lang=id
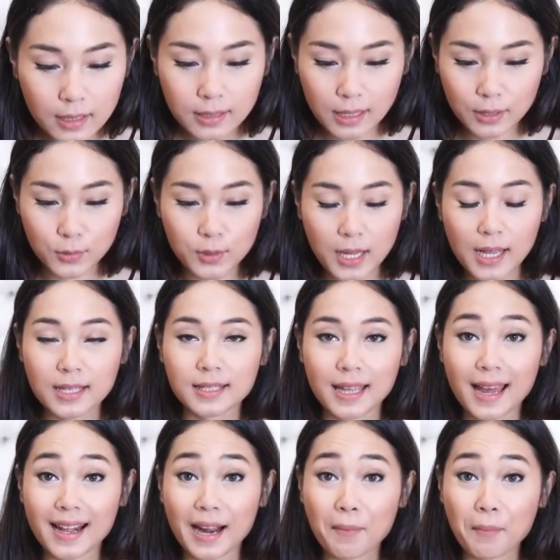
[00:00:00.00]
Setelah sudah,
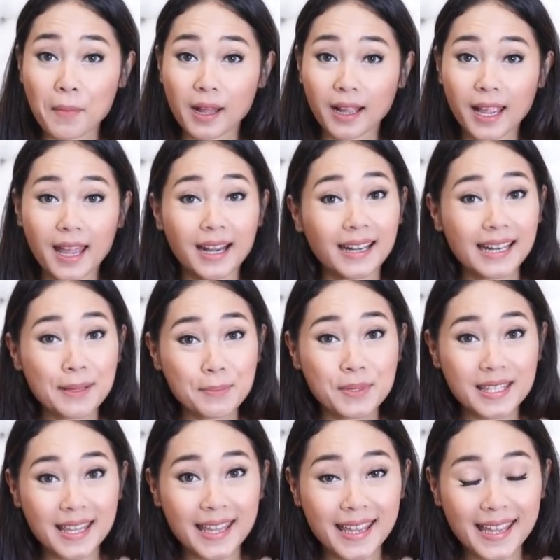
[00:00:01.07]
sekarang bagian
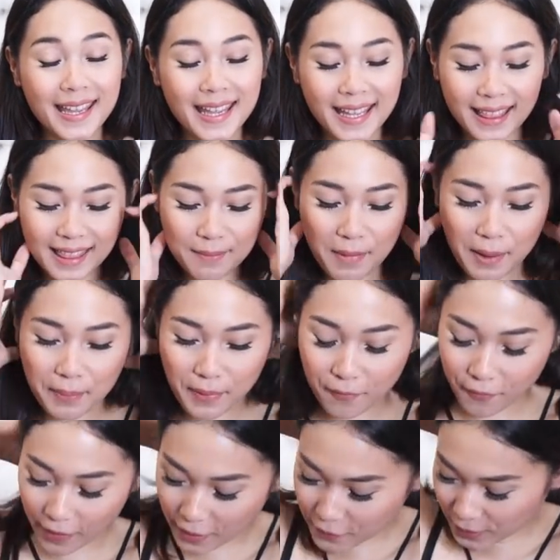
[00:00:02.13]
lipstick, nah, my
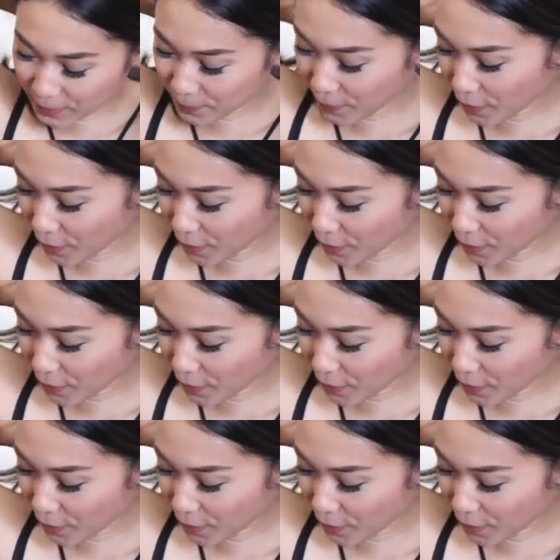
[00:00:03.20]
favorite